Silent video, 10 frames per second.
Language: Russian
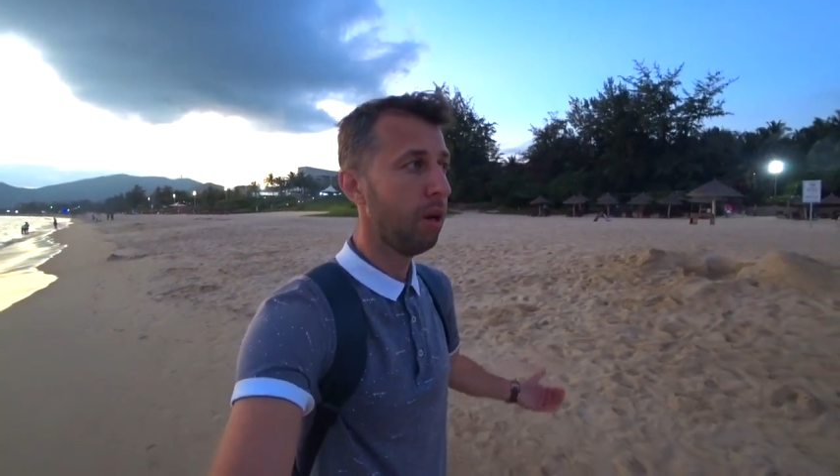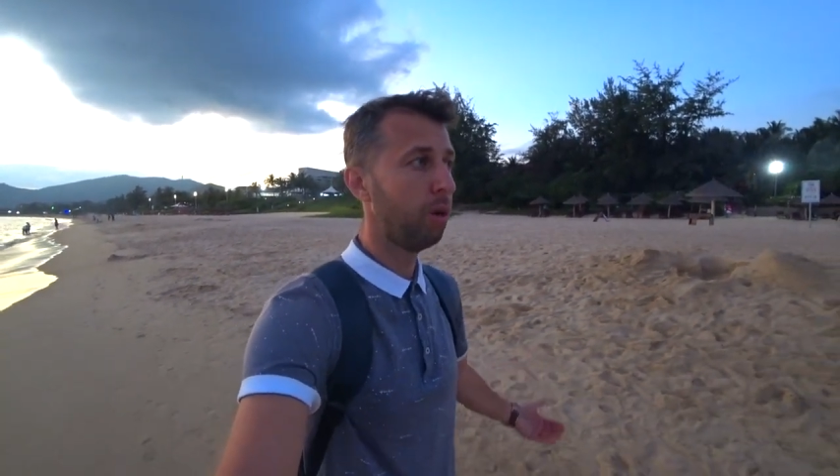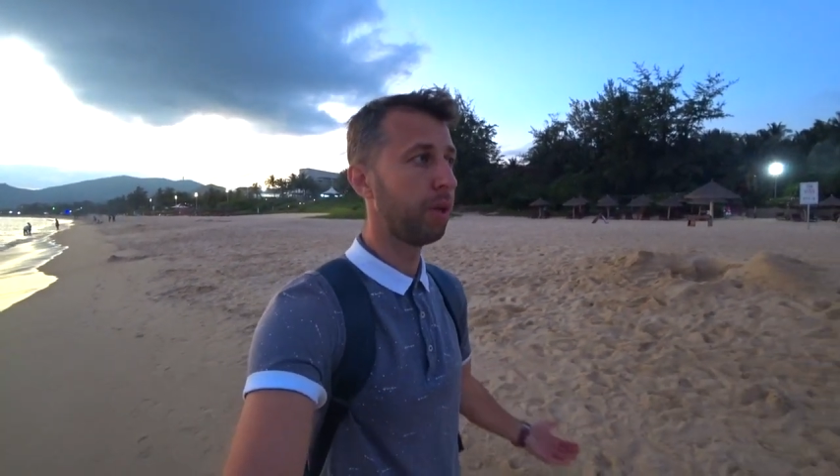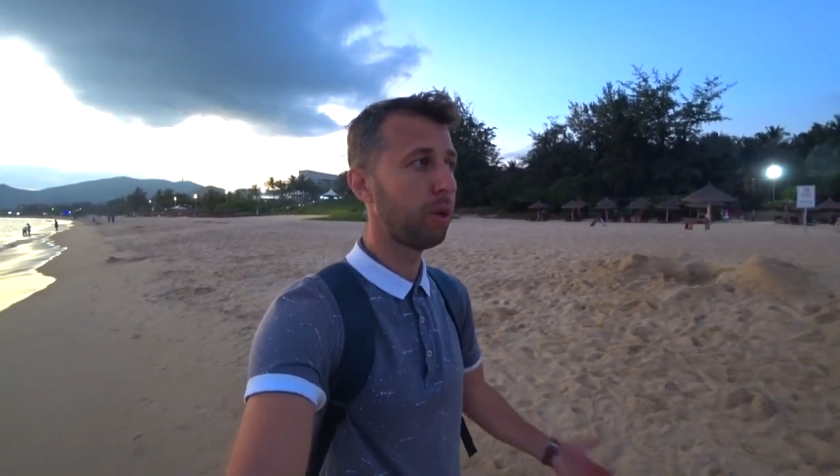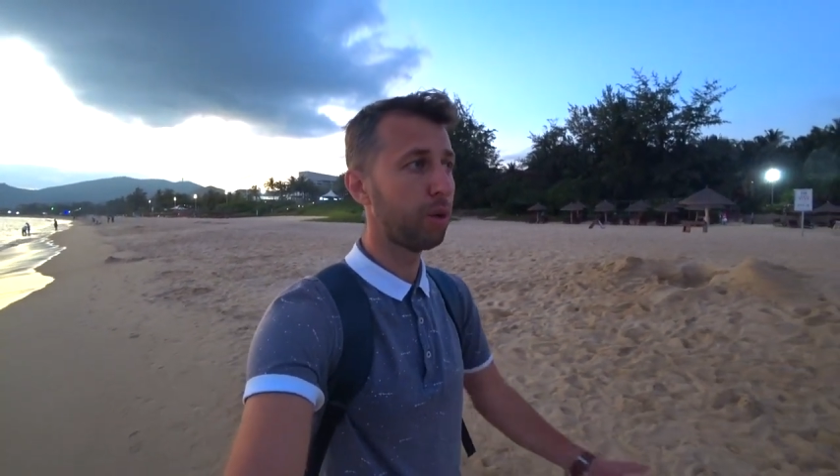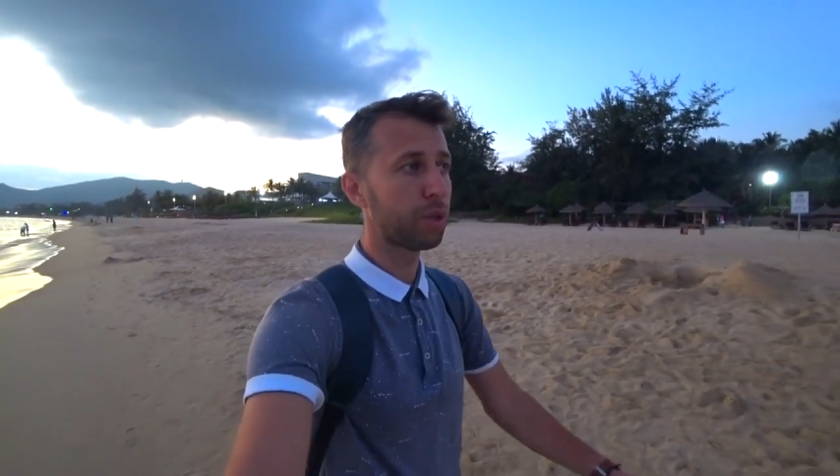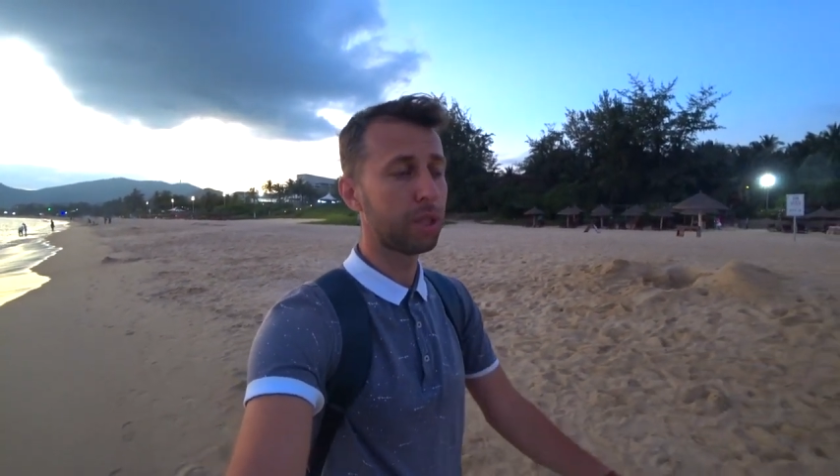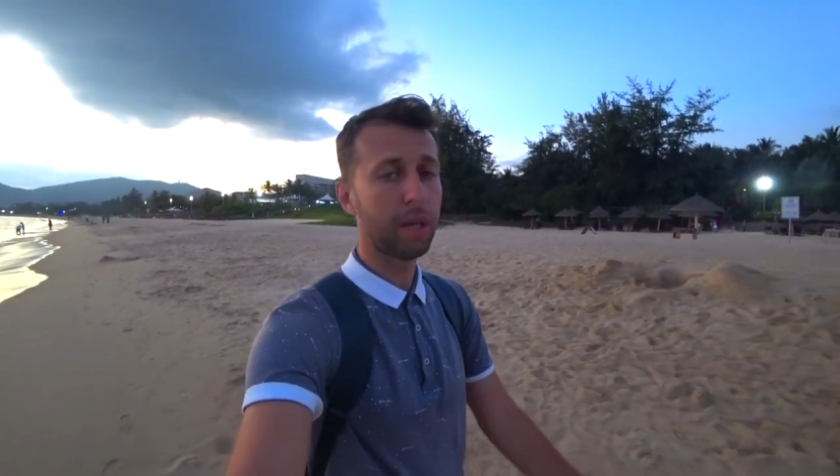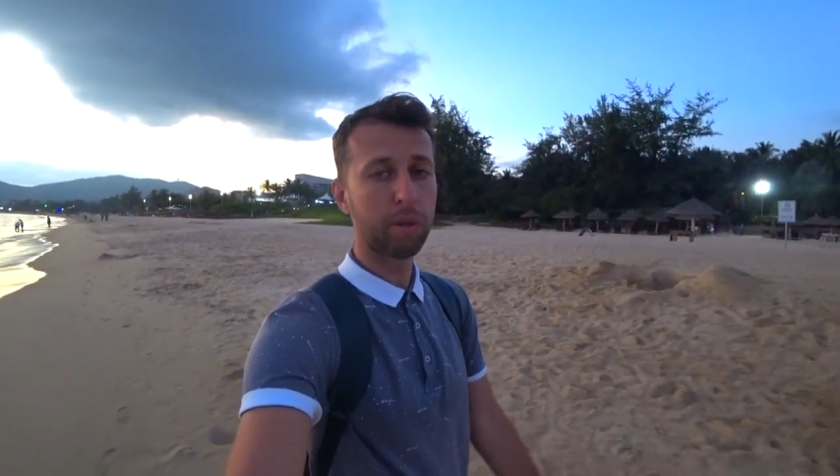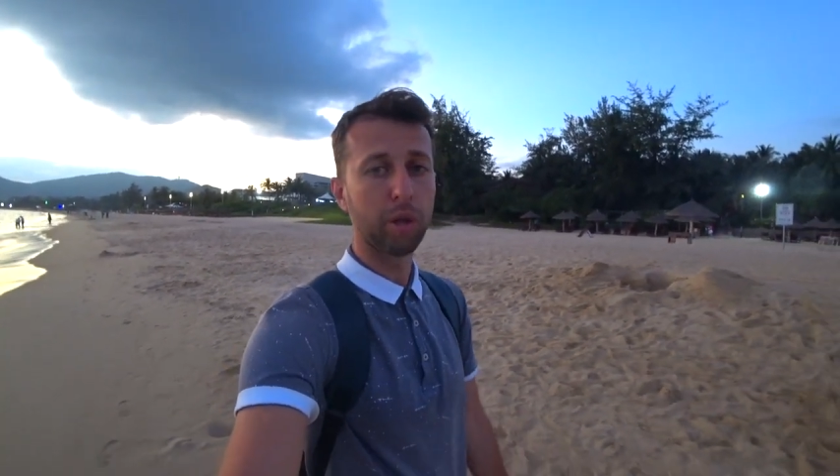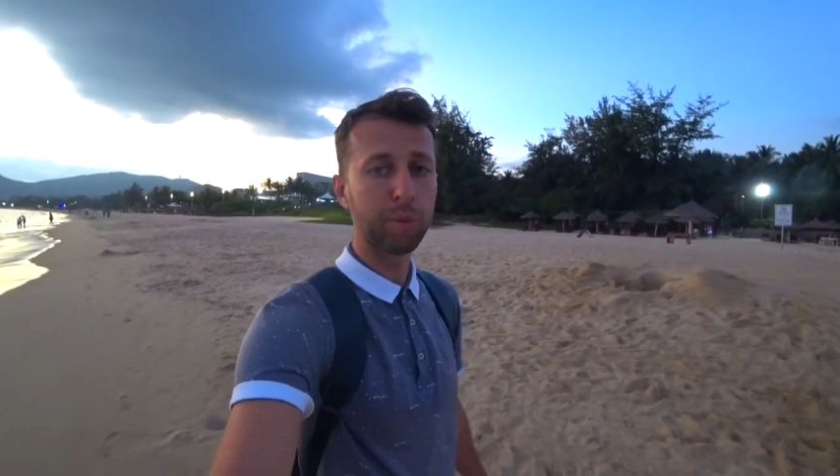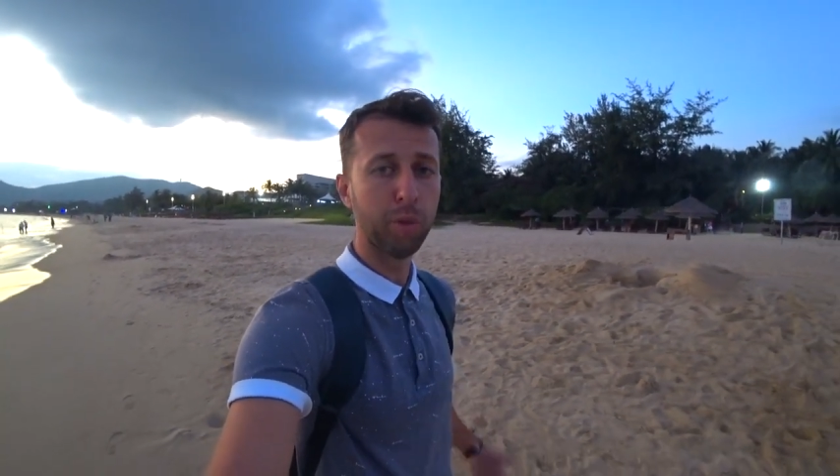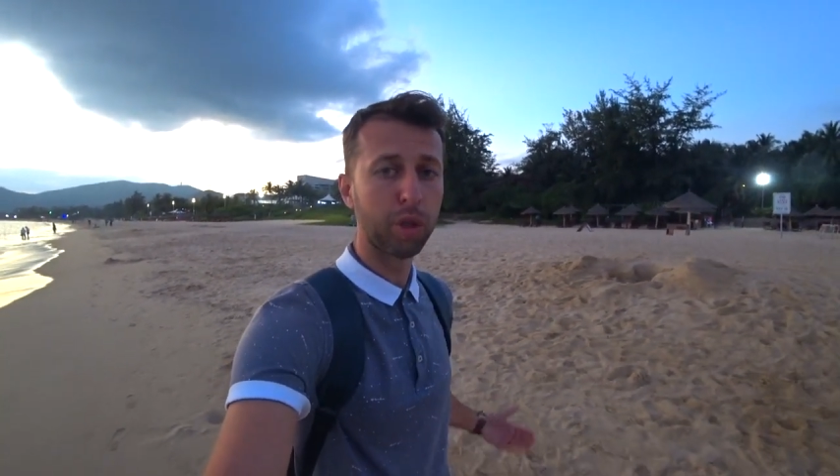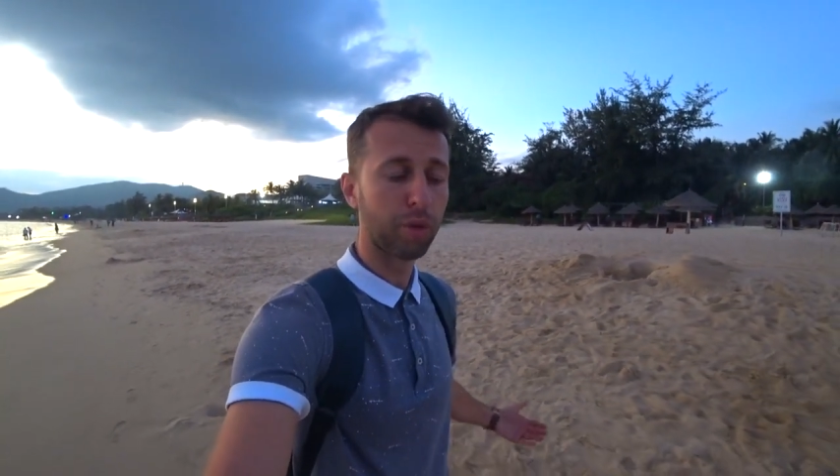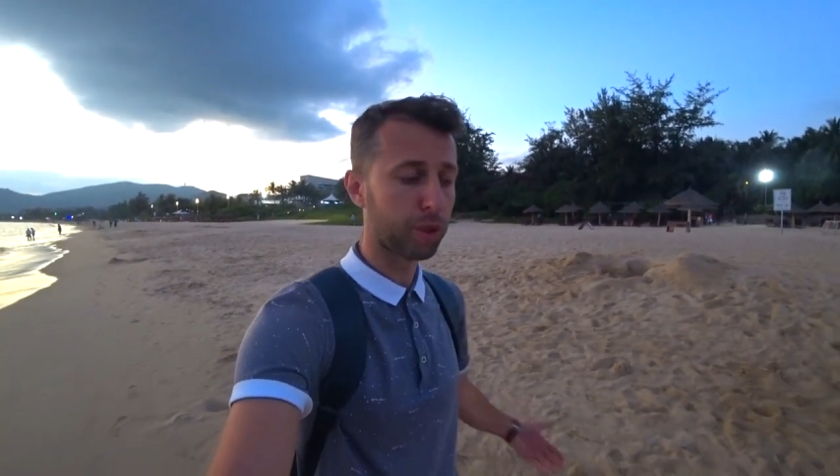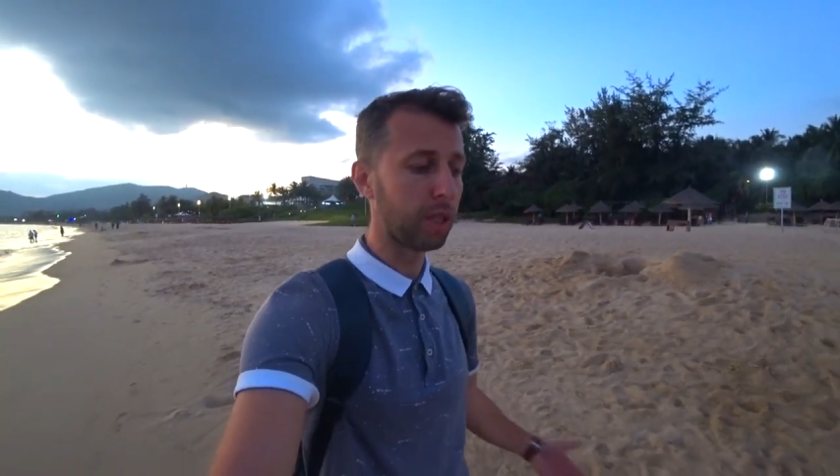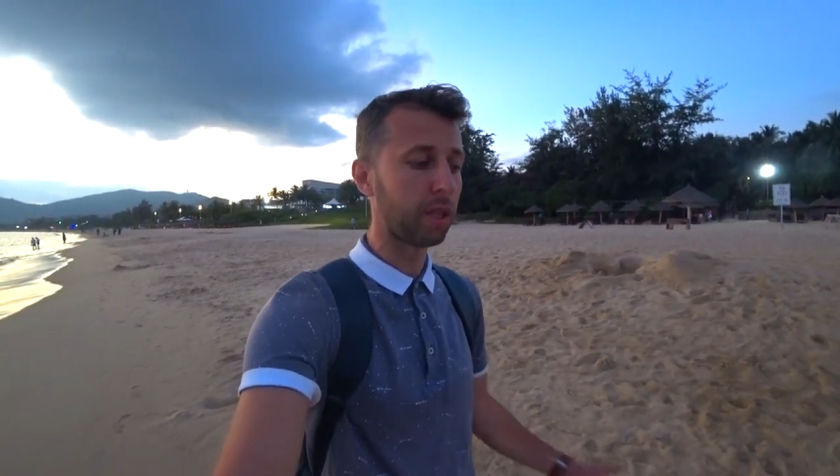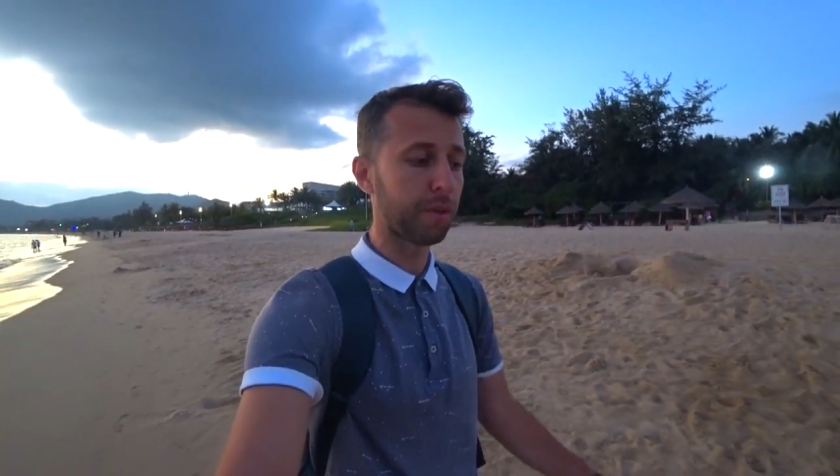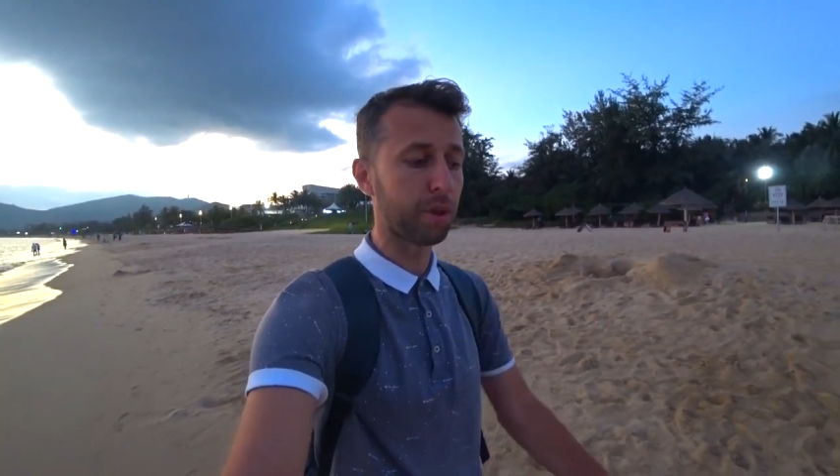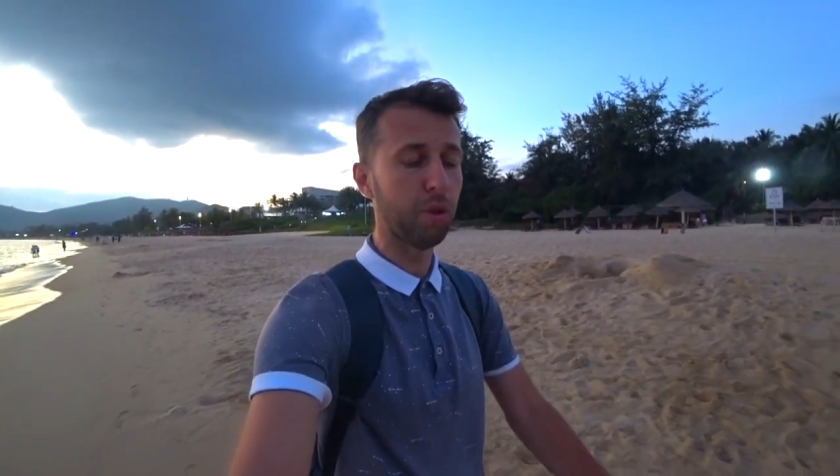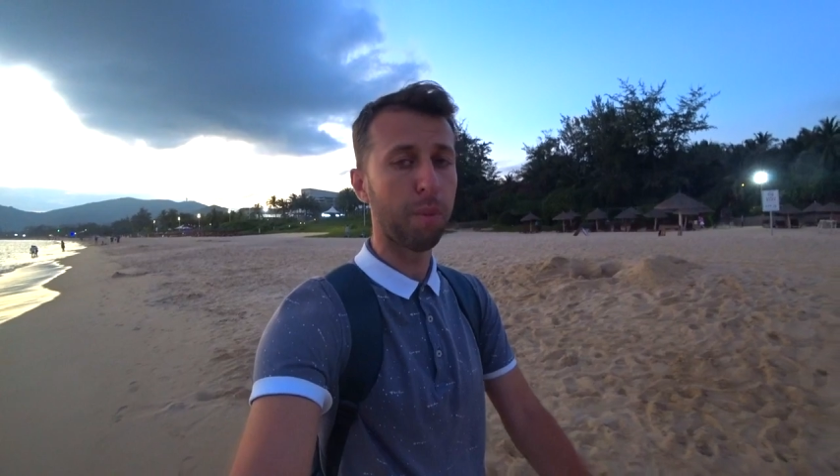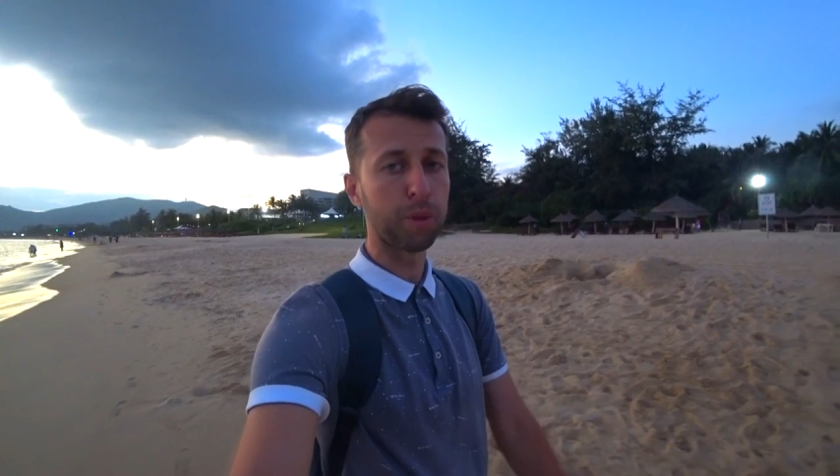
он находится недалеко от моря, но в центре всего,